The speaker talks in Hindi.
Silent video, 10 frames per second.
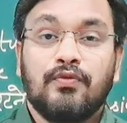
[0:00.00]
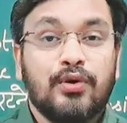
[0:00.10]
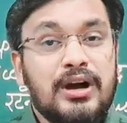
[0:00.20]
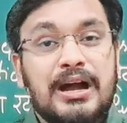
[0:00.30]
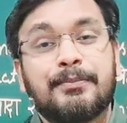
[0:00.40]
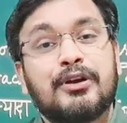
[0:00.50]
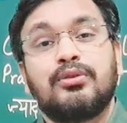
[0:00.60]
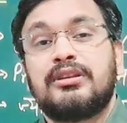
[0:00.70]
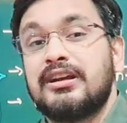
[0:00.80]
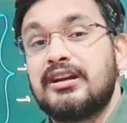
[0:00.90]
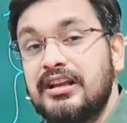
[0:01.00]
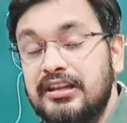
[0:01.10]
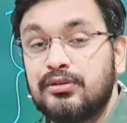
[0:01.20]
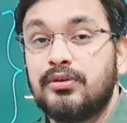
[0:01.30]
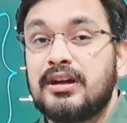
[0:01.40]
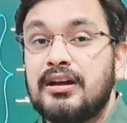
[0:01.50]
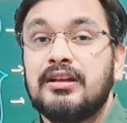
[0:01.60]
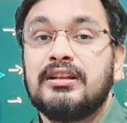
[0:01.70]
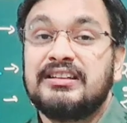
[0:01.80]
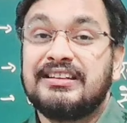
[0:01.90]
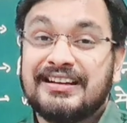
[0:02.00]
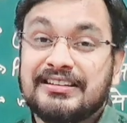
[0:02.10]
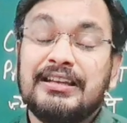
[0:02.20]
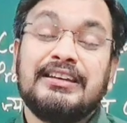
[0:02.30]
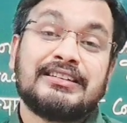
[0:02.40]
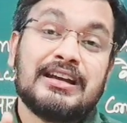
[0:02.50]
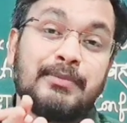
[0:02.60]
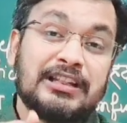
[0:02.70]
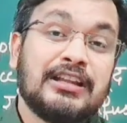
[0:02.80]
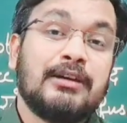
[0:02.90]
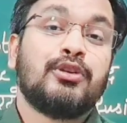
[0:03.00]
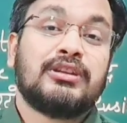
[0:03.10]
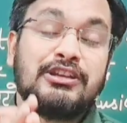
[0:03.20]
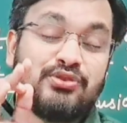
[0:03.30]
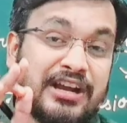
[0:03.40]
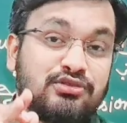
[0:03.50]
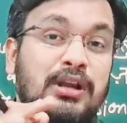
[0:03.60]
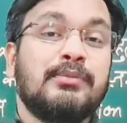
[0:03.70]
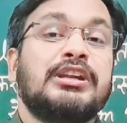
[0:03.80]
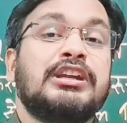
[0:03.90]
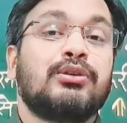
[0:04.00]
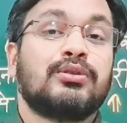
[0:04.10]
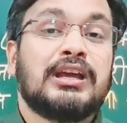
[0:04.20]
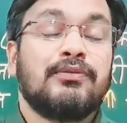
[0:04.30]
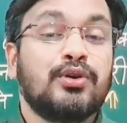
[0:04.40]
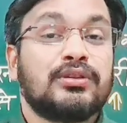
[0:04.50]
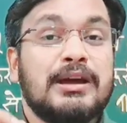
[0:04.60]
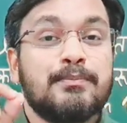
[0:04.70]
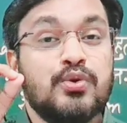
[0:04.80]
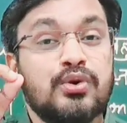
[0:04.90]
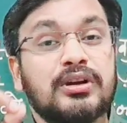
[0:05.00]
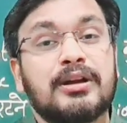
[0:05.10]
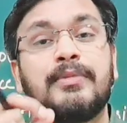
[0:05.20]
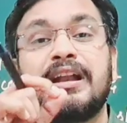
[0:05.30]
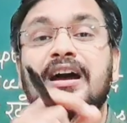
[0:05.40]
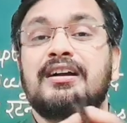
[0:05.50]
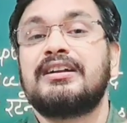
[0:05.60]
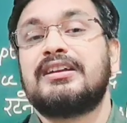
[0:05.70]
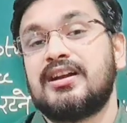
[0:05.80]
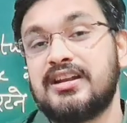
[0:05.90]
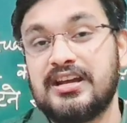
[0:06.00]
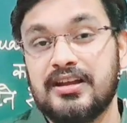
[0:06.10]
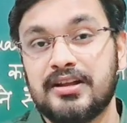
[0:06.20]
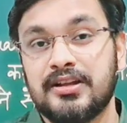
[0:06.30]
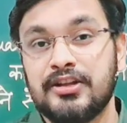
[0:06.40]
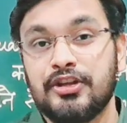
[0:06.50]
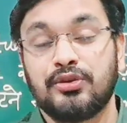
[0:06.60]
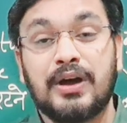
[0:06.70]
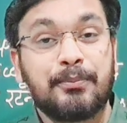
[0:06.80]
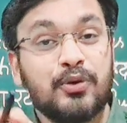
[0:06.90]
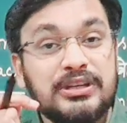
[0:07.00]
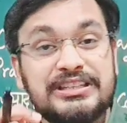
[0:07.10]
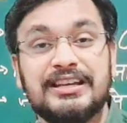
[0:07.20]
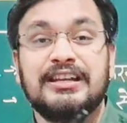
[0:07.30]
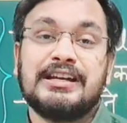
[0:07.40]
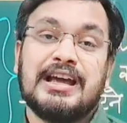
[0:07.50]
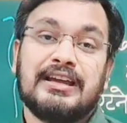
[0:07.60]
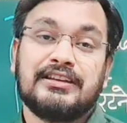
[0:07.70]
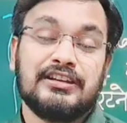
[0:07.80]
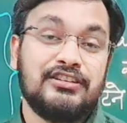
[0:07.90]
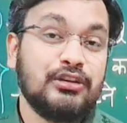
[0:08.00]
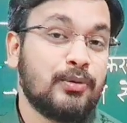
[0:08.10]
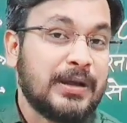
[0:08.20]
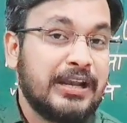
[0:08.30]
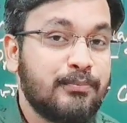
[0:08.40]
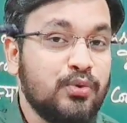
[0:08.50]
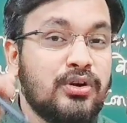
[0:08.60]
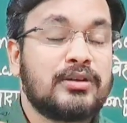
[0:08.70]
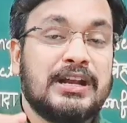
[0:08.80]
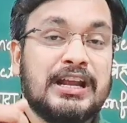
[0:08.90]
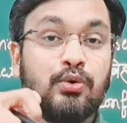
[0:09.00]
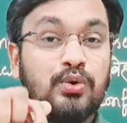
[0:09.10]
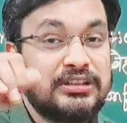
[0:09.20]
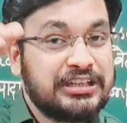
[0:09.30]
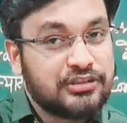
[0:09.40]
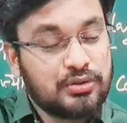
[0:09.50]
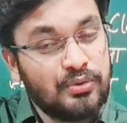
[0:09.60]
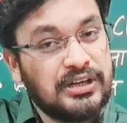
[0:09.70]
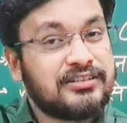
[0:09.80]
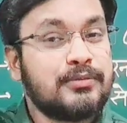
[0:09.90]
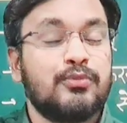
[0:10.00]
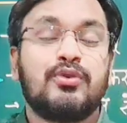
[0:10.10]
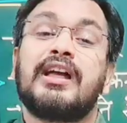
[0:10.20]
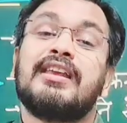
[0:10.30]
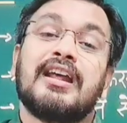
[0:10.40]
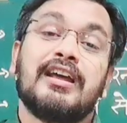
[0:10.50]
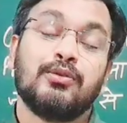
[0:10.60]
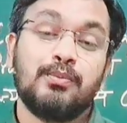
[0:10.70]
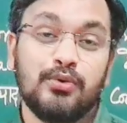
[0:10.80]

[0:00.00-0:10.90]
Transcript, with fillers: वो आपका उत्तर गलत होगा दरअसल इसका मतलब होता है जो एक्चुअल मीनिंग होता है वो होता है मूर्ख बनाकर ठगना तो आपको ये लिखना है कि किसी को पहले मूर्ख बनाया उल्टे छुरे से मुड़ा जा रहा है तो